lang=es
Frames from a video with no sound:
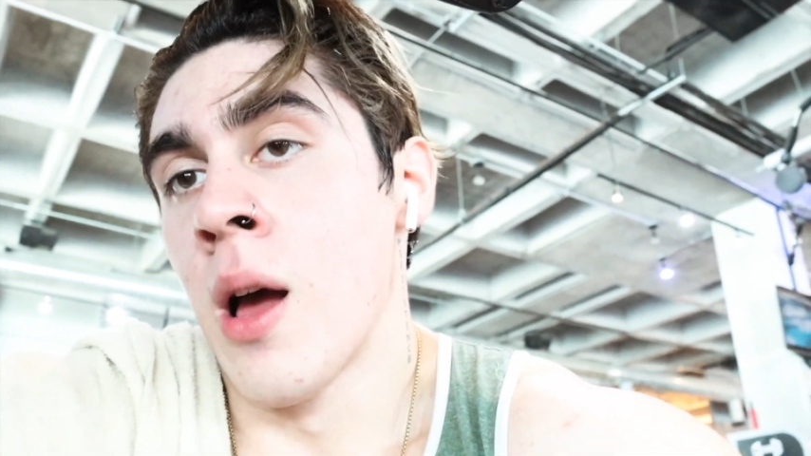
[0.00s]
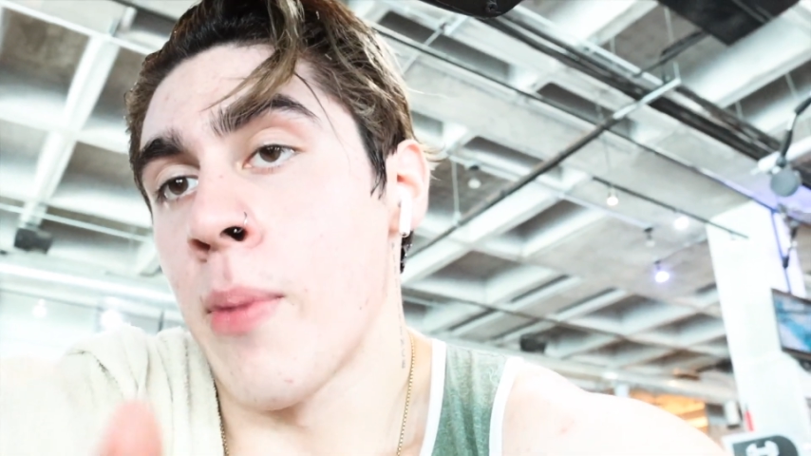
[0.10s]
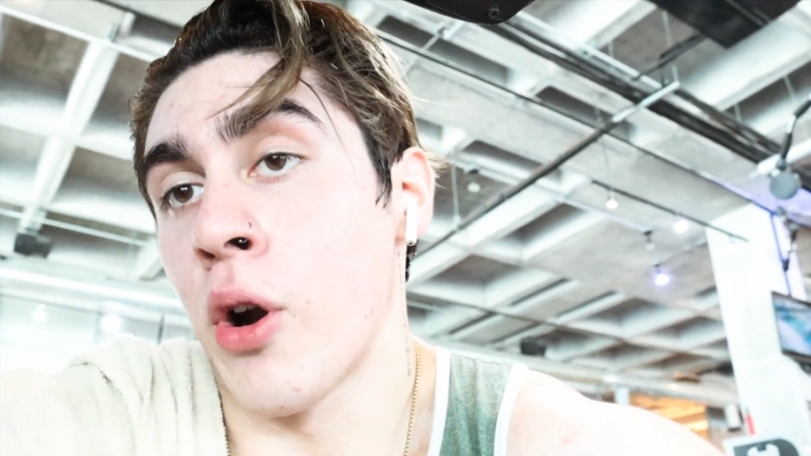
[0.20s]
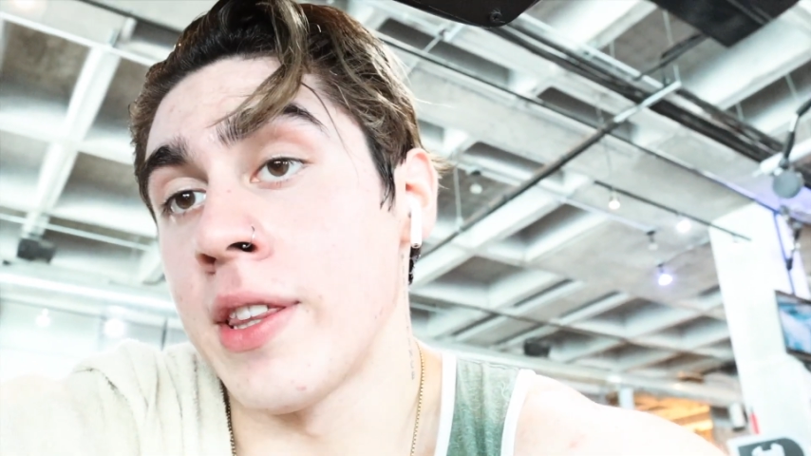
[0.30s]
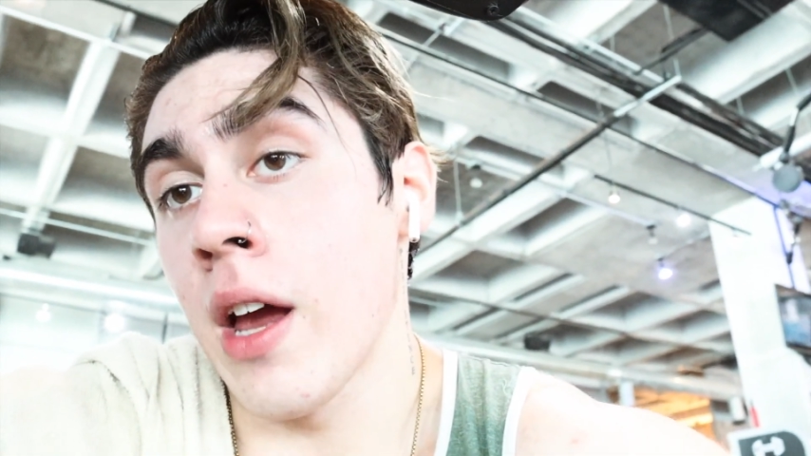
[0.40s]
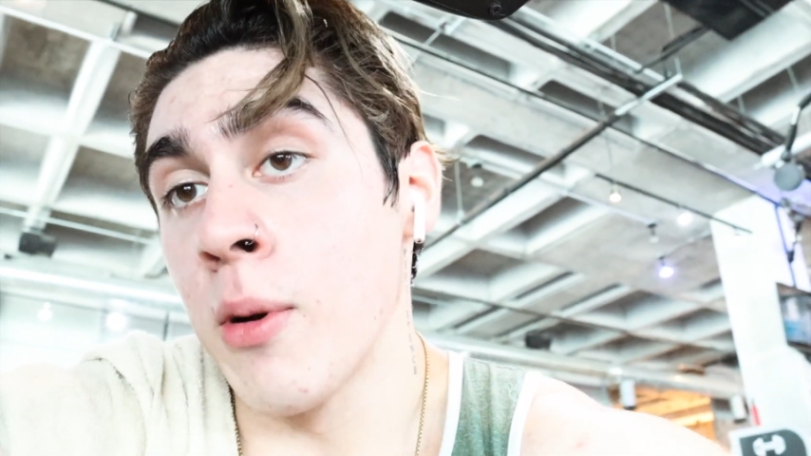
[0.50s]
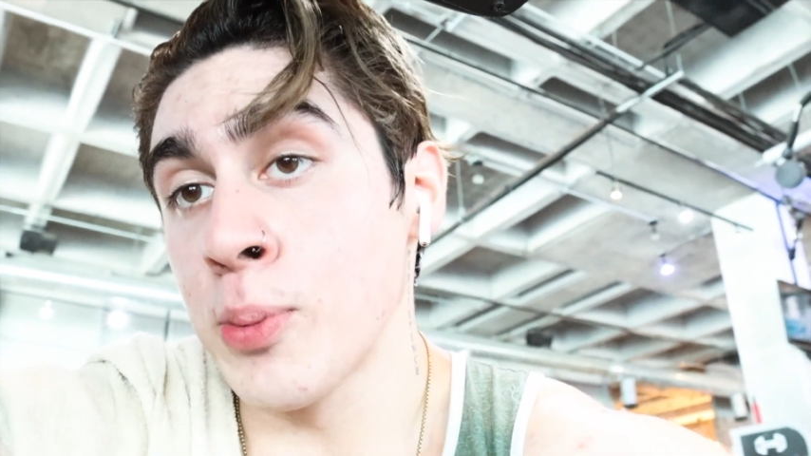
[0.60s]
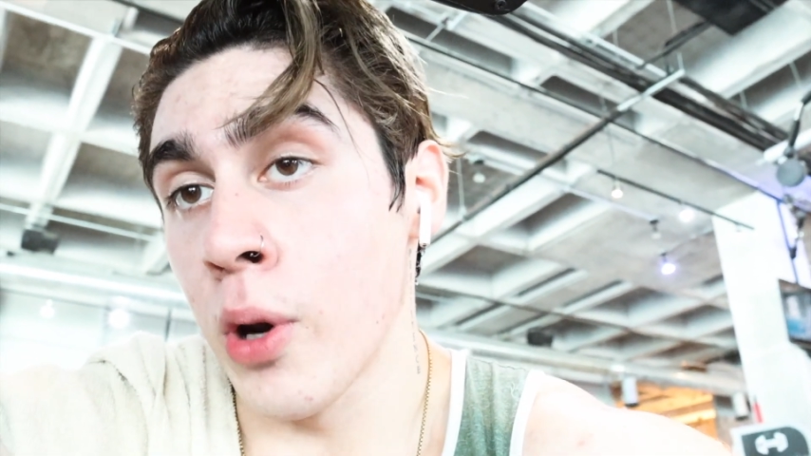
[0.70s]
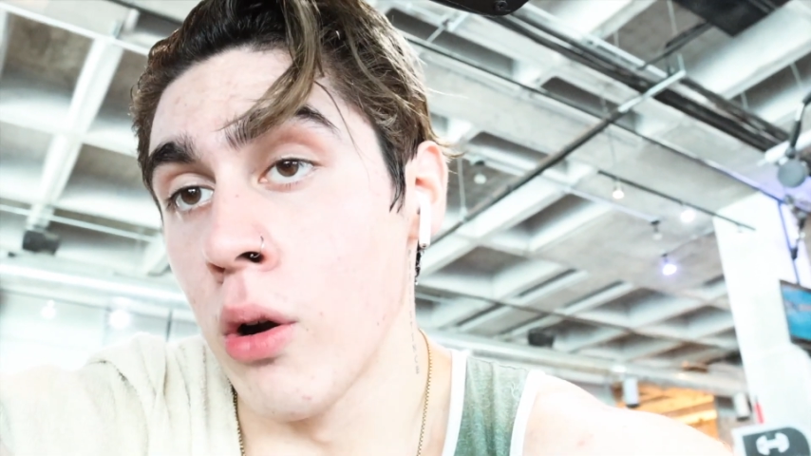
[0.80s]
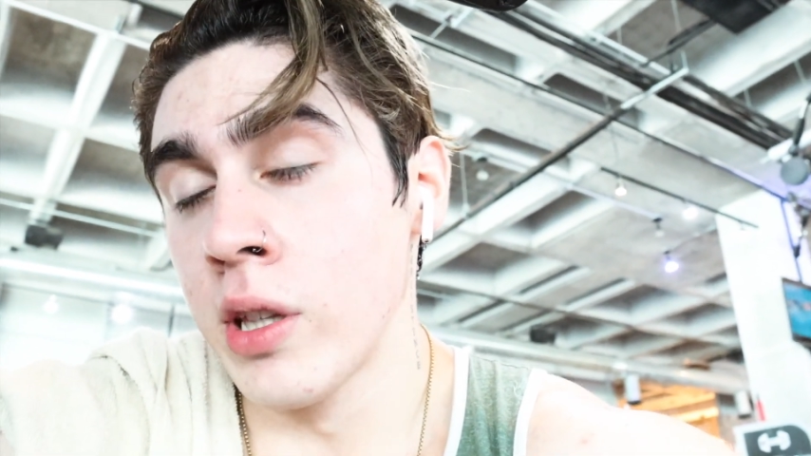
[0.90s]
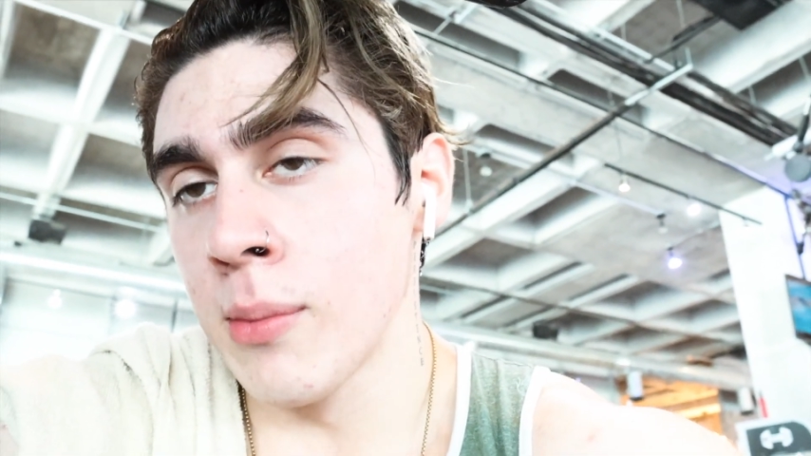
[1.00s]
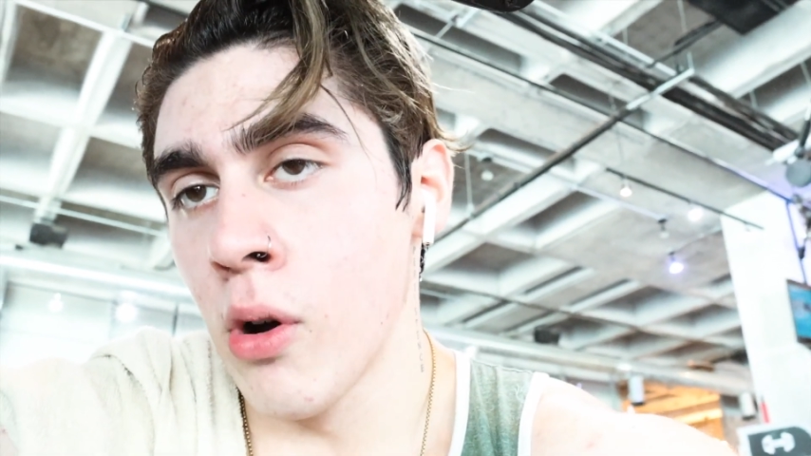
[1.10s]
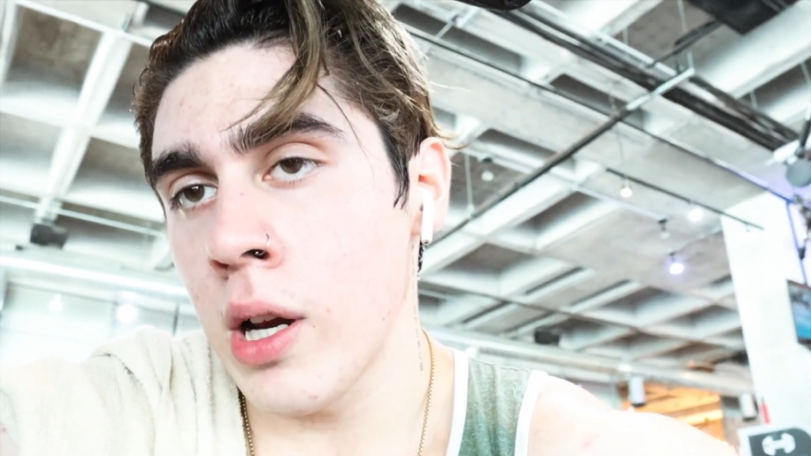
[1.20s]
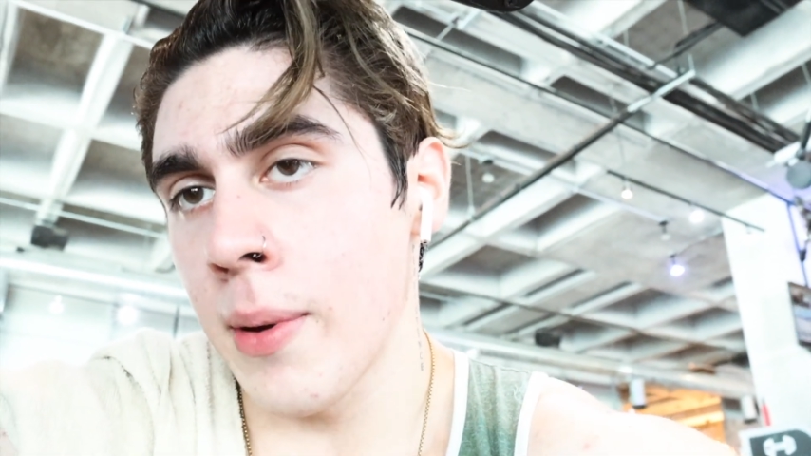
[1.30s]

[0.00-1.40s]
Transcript: Pero ahorita vamos por el último,